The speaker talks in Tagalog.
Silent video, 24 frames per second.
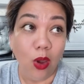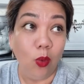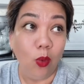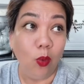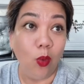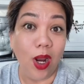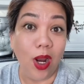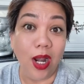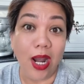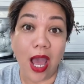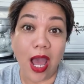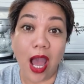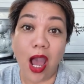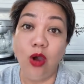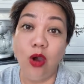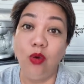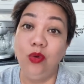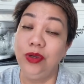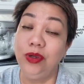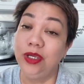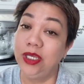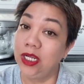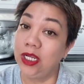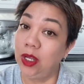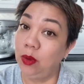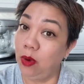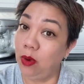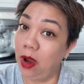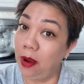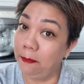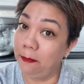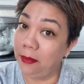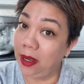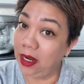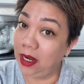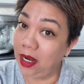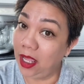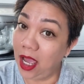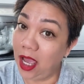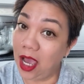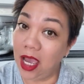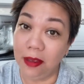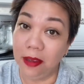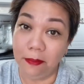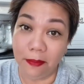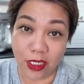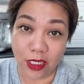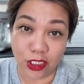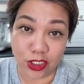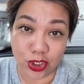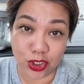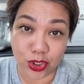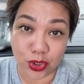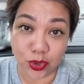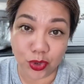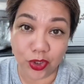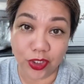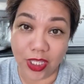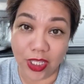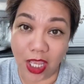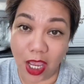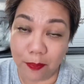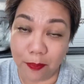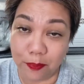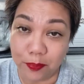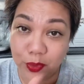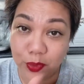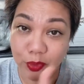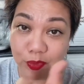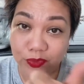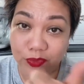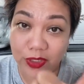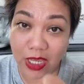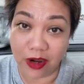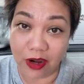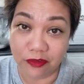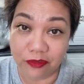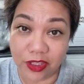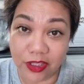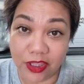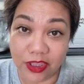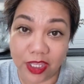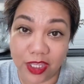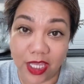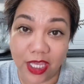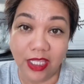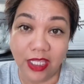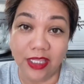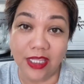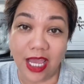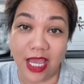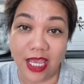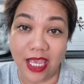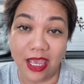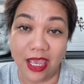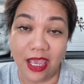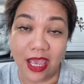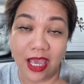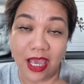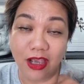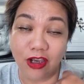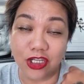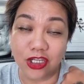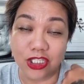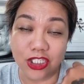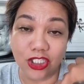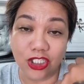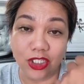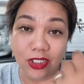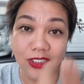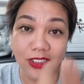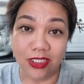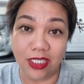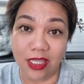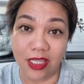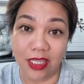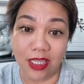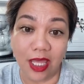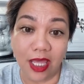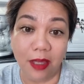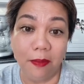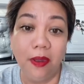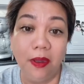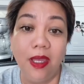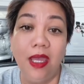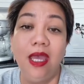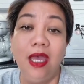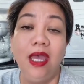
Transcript: Wala akong ginawang mali. I made sure they approved everything. I consulted them